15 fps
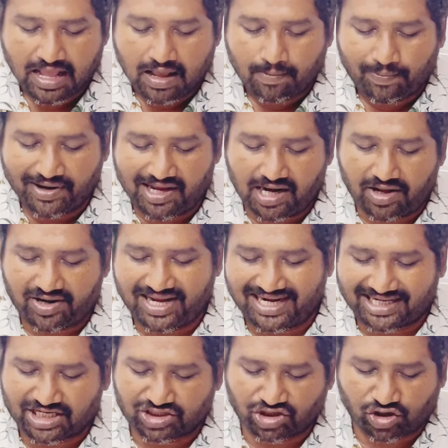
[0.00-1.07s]
పీలేరు ఎన్
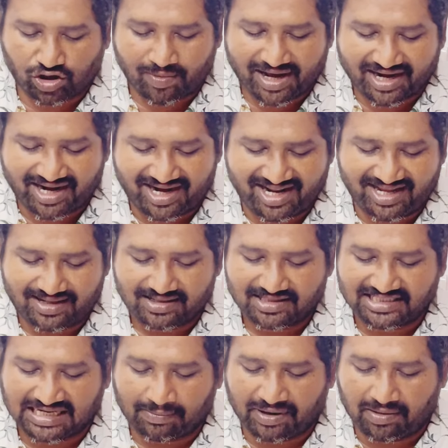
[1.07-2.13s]
కిషోర్ కుమార్ రెడ్డి
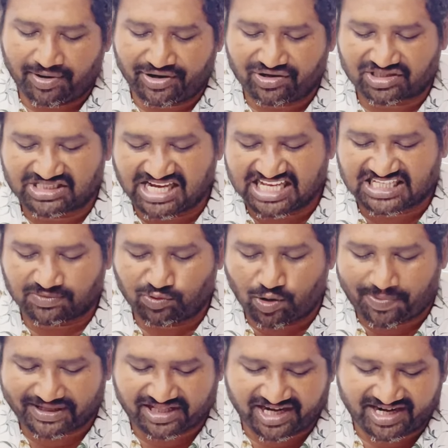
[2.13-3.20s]
జమ్మలమడుగు సిహెచ్
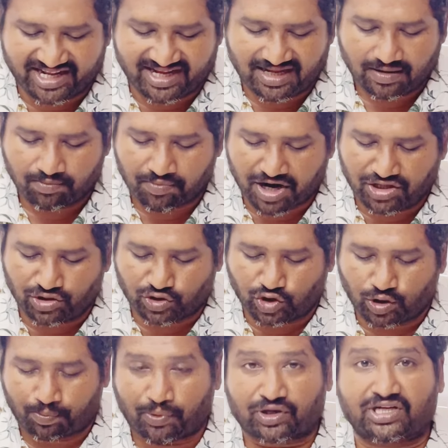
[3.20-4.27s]
భూపతి రెడ్డి మైదుగూరు
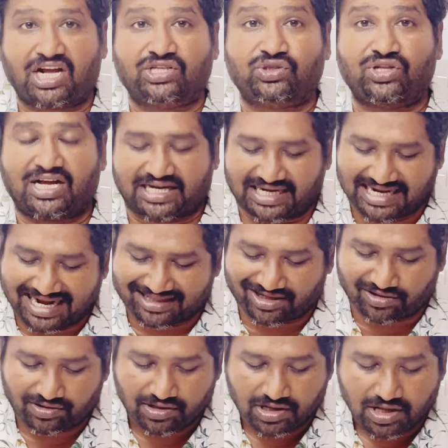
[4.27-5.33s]
పుట్టా సుధాకర్ యాదవ్
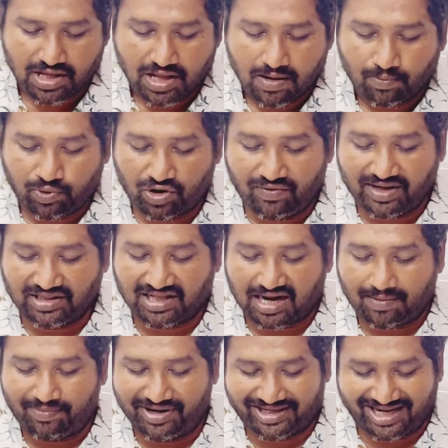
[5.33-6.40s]
పులివెందుల
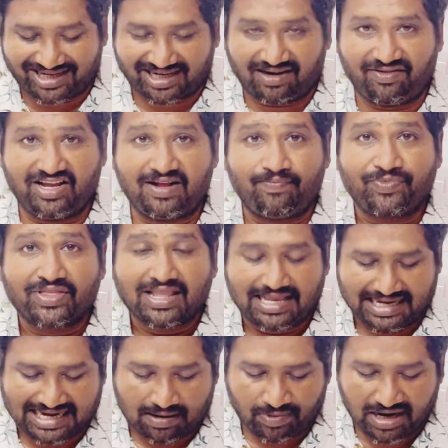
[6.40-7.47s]
బీటెక్ రవి
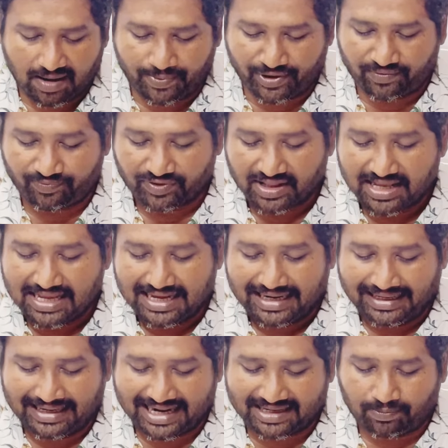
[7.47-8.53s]
కమలాపురం
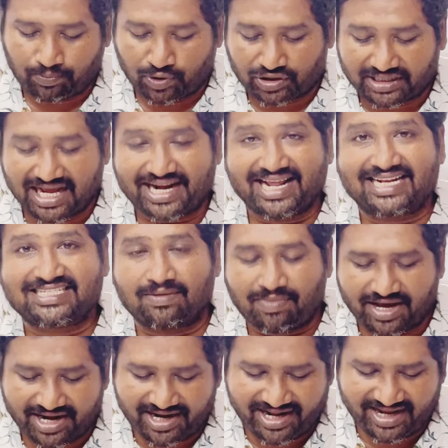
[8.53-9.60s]
న పుట్టా
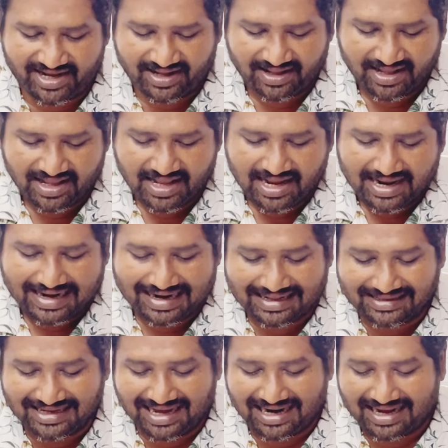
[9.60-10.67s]
నరసింహారెడ్డి
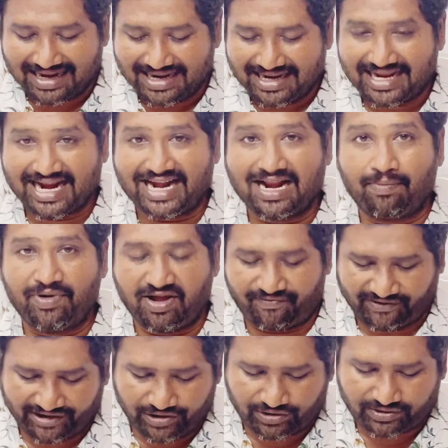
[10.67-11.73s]
నంద్యాల ఎన్ఎండి
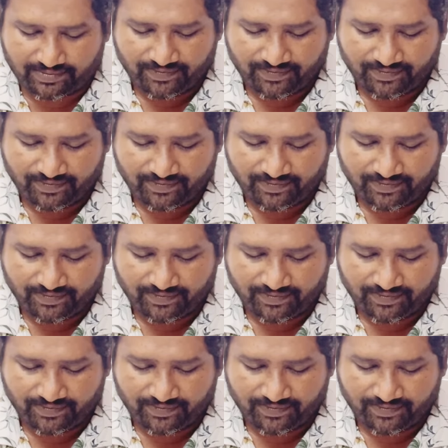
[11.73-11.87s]
ఫరూక్